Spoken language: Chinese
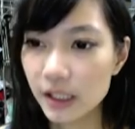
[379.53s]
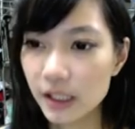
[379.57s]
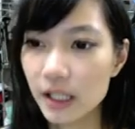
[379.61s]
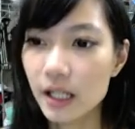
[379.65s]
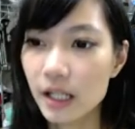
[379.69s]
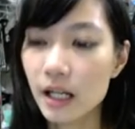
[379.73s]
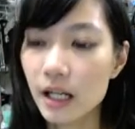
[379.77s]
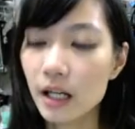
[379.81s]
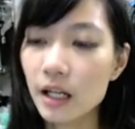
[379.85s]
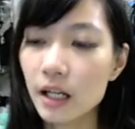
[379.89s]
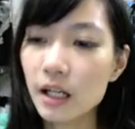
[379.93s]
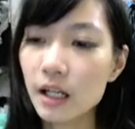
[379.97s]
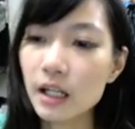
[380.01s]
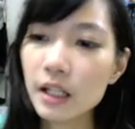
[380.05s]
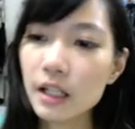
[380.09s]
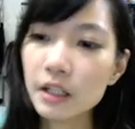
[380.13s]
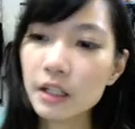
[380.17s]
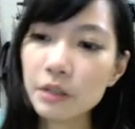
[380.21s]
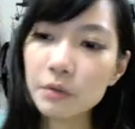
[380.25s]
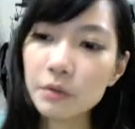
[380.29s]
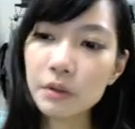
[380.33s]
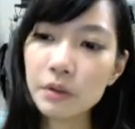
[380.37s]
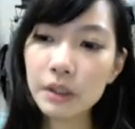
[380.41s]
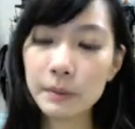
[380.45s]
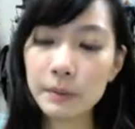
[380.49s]
呃，如
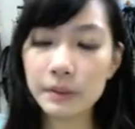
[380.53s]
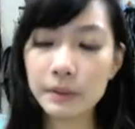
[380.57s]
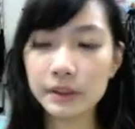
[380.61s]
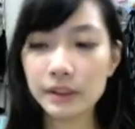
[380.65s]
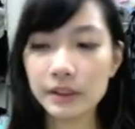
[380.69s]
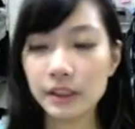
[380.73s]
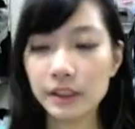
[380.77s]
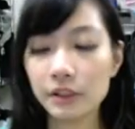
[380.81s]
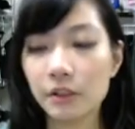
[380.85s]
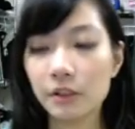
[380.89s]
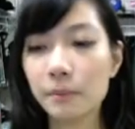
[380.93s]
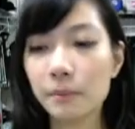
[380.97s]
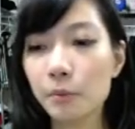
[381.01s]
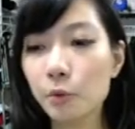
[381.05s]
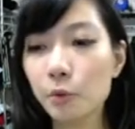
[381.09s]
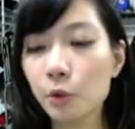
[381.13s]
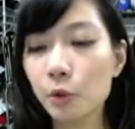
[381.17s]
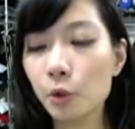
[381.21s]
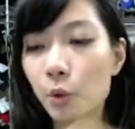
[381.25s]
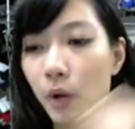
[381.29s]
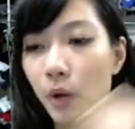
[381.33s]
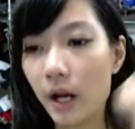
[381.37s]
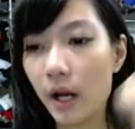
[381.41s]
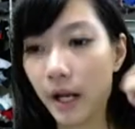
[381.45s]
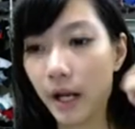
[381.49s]
果你们之间有不愉
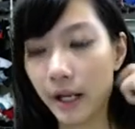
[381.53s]
快，